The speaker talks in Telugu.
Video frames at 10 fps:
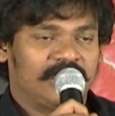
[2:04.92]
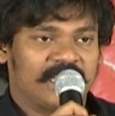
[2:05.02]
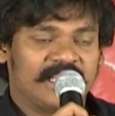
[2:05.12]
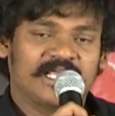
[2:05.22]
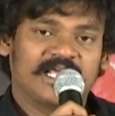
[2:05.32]

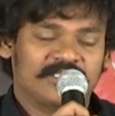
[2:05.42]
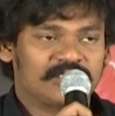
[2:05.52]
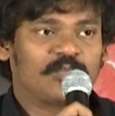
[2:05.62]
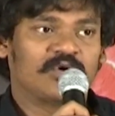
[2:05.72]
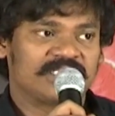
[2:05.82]
ఇక అందుకనే
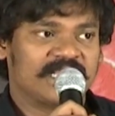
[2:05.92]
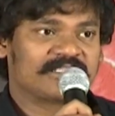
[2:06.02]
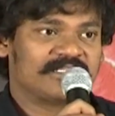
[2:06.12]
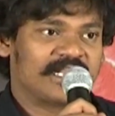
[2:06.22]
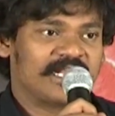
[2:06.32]
సపోర్ట్
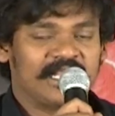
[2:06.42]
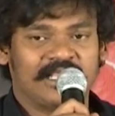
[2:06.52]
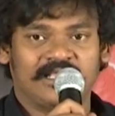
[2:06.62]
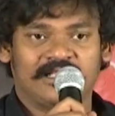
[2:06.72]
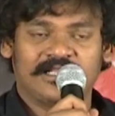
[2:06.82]

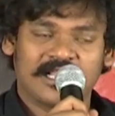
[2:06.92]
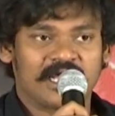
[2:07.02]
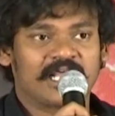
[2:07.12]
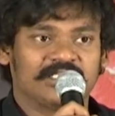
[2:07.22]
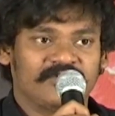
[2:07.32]
చేస్తున్నారనేది
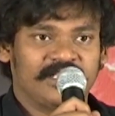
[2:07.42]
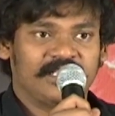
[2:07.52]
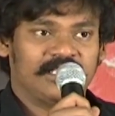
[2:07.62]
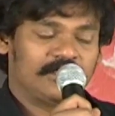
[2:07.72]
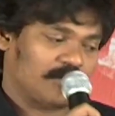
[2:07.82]
నాకు
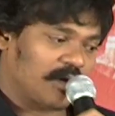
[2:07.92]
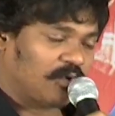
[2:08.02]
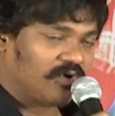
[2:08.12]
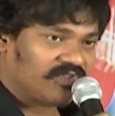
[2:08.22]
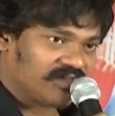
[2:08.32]
అర్థమైంది మా
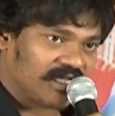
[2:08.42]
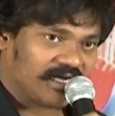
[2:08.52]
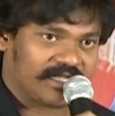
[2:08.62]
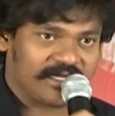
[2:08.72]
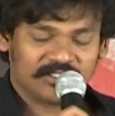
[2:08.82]
ప్రొడ్యూసర్
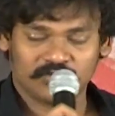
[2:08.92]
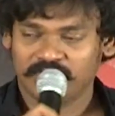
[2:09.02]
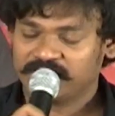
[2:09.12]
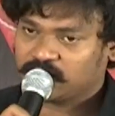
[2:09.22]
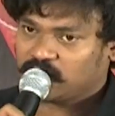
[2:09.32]
గారు కానీ
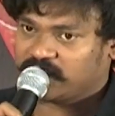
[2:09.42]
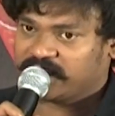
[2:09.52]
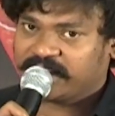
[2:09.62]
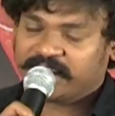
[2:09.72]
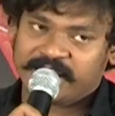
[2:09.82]
సురేష్
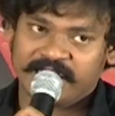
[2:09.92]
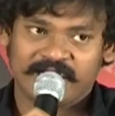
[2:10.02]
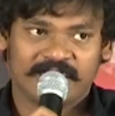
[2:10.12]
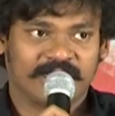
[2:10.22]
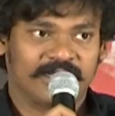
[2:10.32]
కౌండర్ గారు కానీ
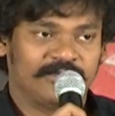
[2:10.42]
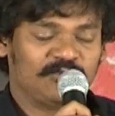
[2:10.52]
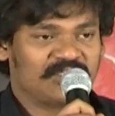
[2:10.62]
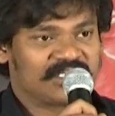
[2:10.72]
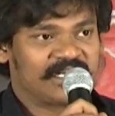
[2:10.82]
డైరెక్టర్ కానీ
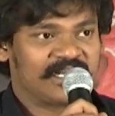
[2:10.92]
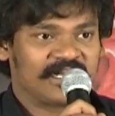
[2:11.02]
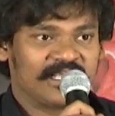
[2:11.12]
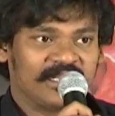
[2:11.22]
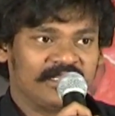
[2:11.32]
మ్యూజిక్
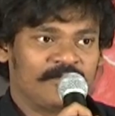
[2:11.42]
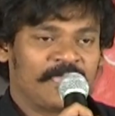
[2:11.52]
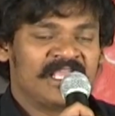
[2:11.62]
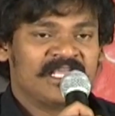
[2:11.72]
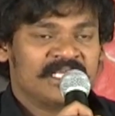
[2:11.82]
డైరెక్టర్ కానీ
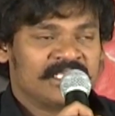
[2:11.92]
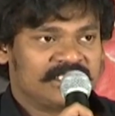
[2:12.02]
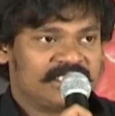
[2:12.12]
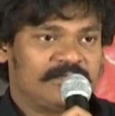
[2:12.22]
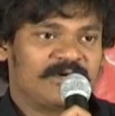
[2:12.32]

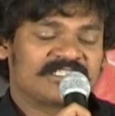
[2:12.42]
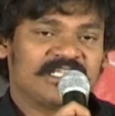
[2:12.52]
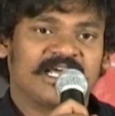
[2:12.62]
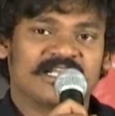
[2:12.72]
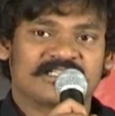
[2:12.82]
ఈ సినిమా
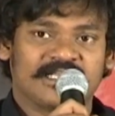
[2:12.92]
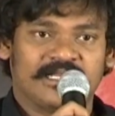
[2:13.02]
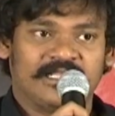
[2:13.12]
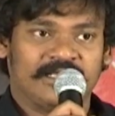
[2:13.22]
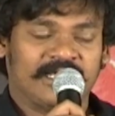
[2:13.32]
సింగర్స్
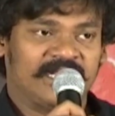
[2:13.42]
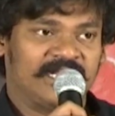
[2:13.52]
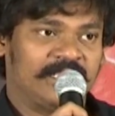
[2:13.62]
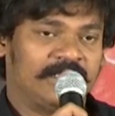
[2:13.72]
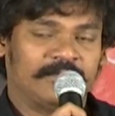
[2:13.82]
కానీ
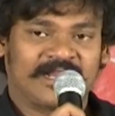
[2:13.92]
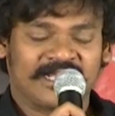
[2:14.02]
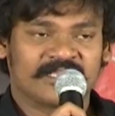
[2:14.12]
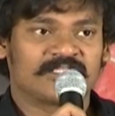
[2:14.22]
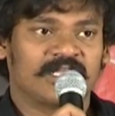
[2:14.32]
అన్ని
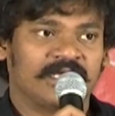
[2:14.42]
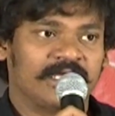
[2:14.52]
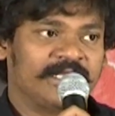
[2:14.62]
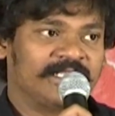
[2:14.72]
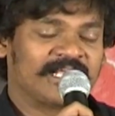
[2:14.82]
రంగస్థలం
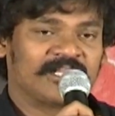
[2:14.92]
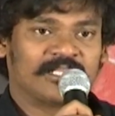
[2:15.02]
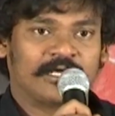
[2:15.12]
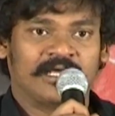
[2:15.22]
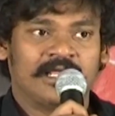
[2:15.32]
కానీ తర్వాత